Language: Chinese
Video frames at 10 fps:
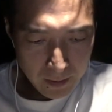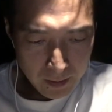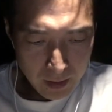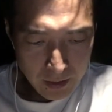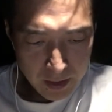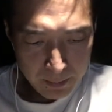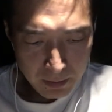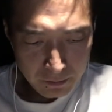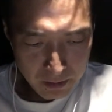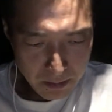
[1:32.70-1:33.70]
而且，
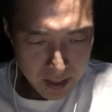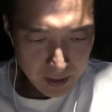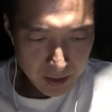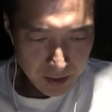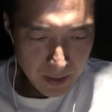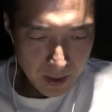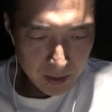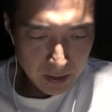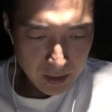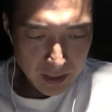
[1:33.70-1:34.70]
并非每个事业化
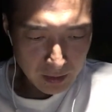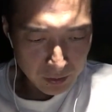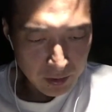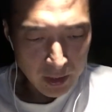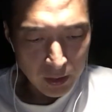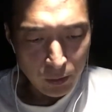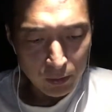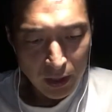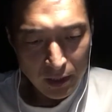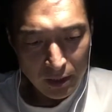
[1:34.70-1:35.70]
的理想都可以落
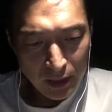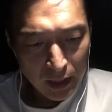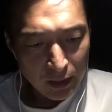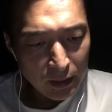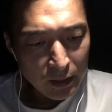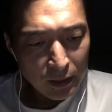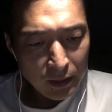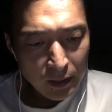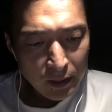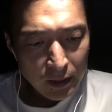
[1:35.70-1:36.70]
地实现。
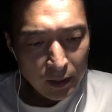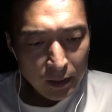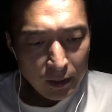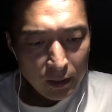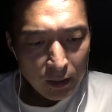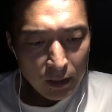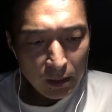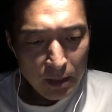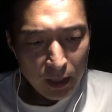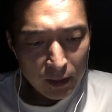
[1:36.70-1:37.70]
可能
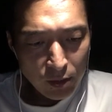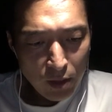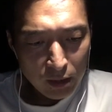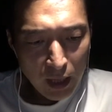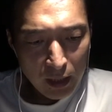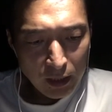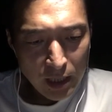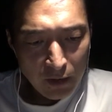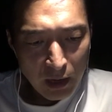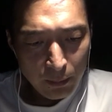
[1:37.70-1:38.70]
每个人的状态和
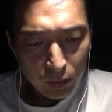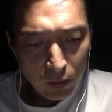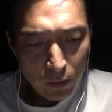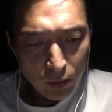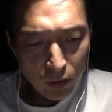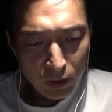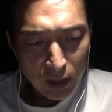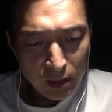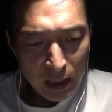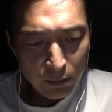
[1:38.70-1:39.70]
想法不同。我从你的
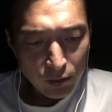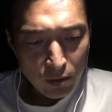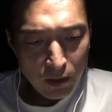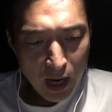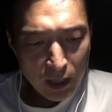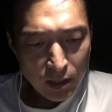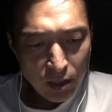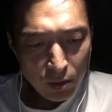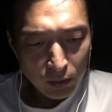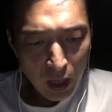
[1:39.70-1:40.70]
节目中感
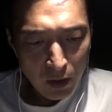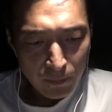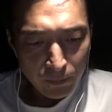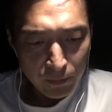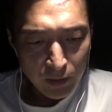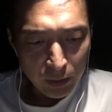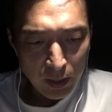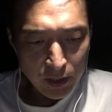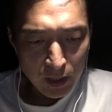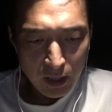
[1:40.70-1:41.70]
受到你对
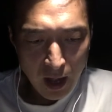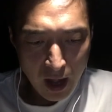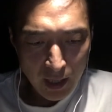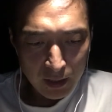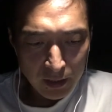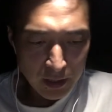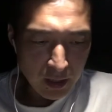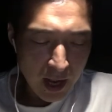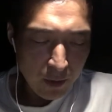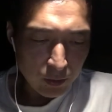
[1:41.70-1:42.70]
这个行业的热
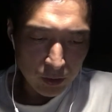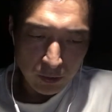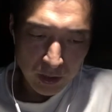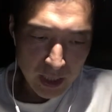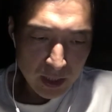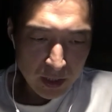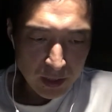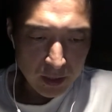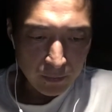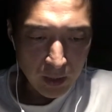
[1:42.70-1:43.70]
爱或者说坚
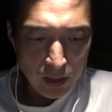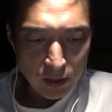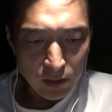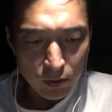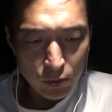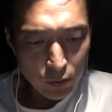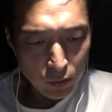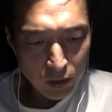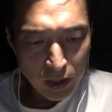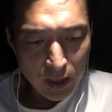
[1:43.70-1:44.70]
持，但是
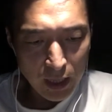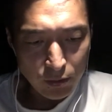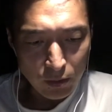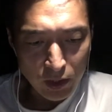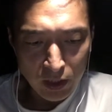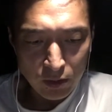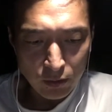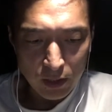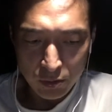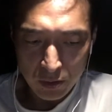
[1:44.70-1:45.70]
初期来说，薪
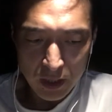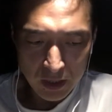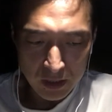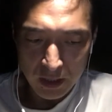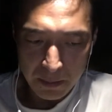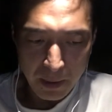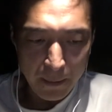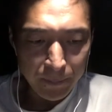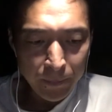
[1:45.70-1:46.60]
水确实一般。